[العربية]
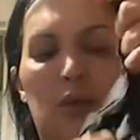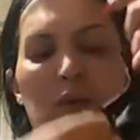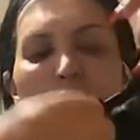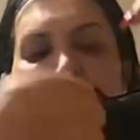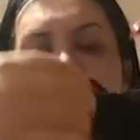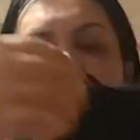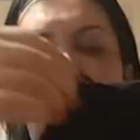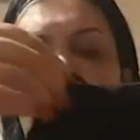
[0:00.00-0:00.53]

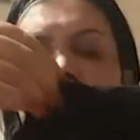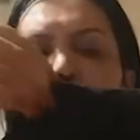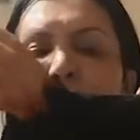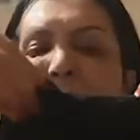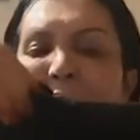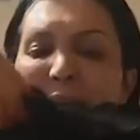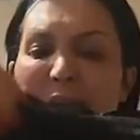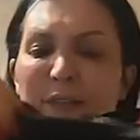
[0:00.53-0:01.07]
غدوه
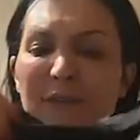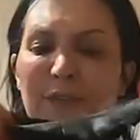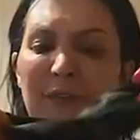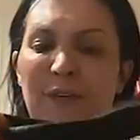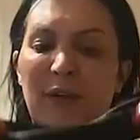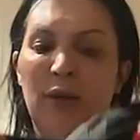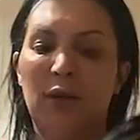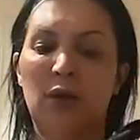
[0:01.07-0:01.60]
نعرف
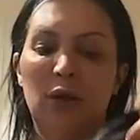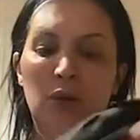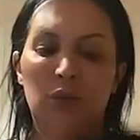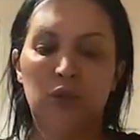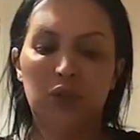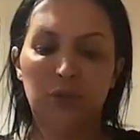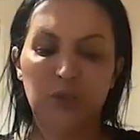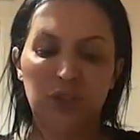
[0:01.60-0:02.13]

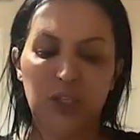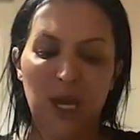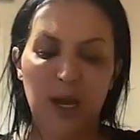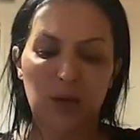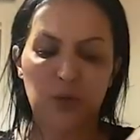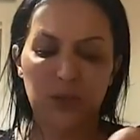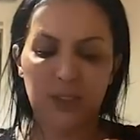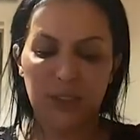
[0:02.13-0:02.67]
واش من جهه
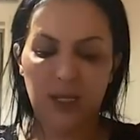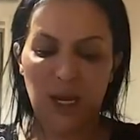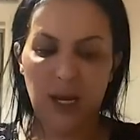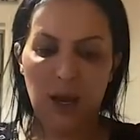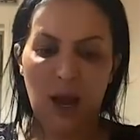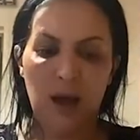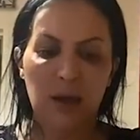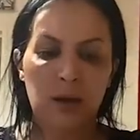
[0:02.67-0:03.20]
كنت
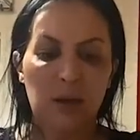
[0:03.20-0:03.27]
دايره